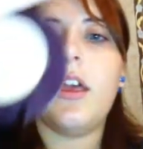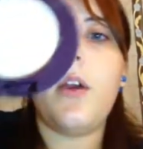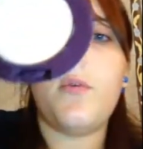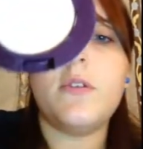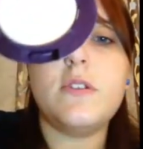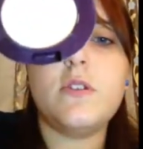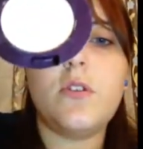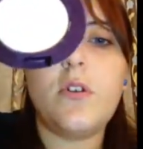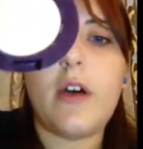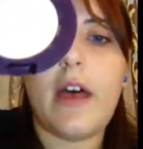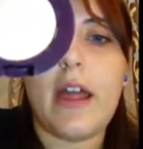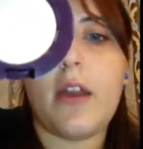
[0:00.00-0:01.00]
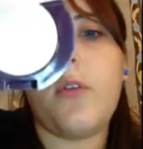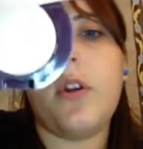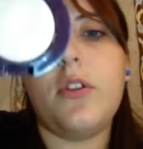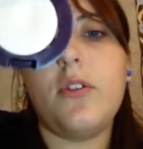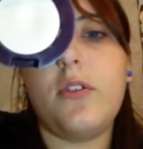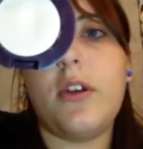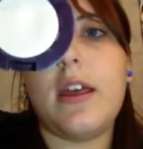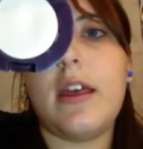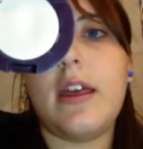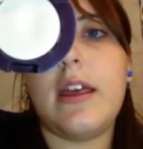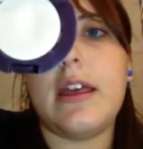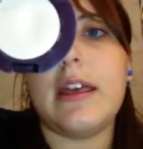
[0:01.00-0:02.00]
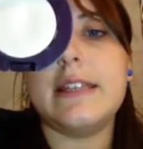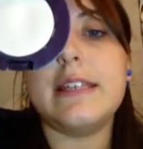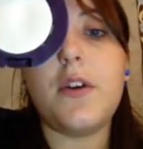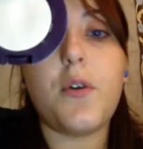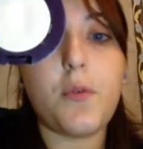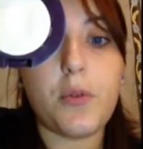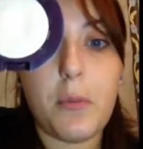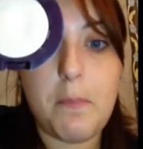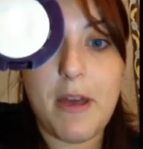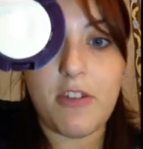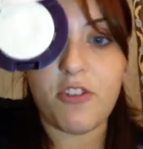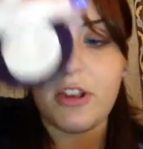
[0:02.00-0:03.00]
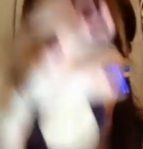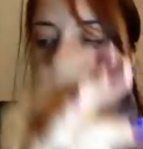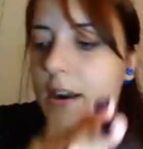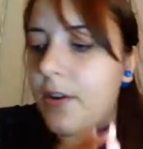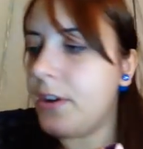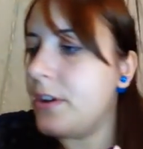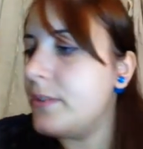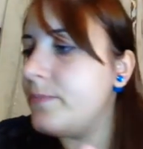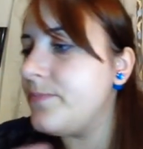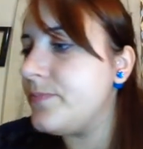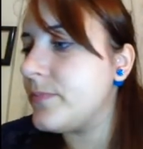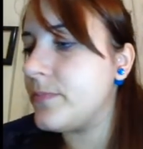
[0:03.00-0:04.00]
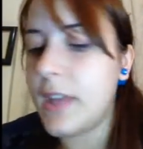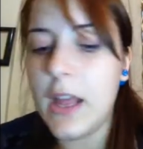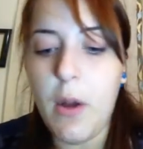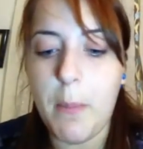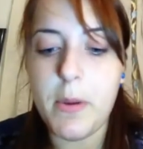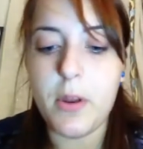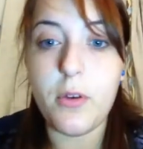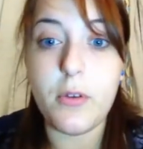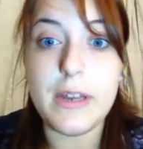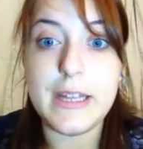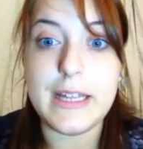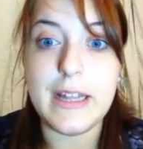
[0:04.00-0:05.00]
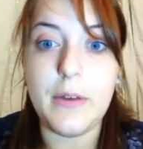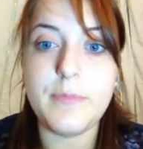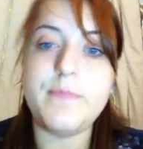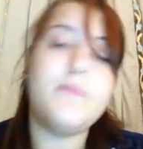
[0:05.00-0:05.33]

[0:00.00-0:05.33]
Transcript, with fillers: e questo è il correttore 01 eh, Beige Clair e lo applico con le dita